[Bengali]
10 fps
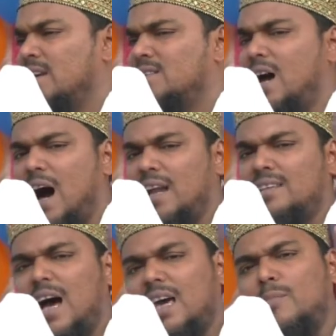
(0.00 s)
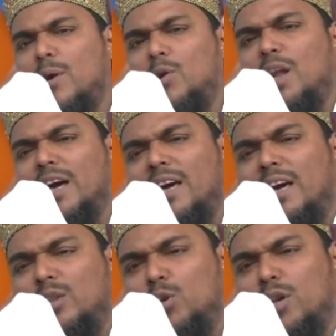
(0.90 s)
যার যাকে ভালো লাগে
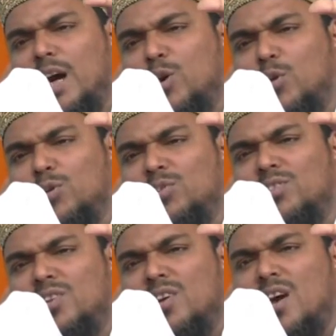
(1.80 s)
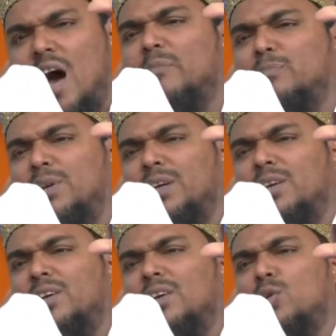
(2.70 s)
ধরে থাকুন আপনি
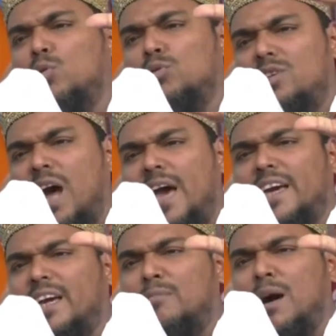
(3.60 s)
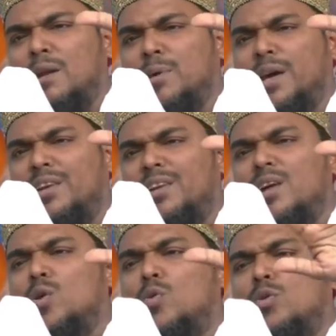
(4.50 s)
কোন সাহেবকে মানবেন
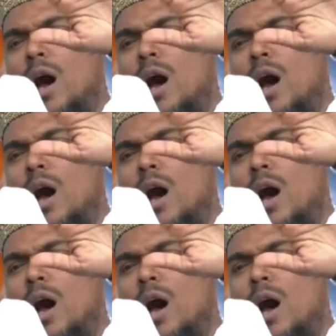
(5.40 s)
কোন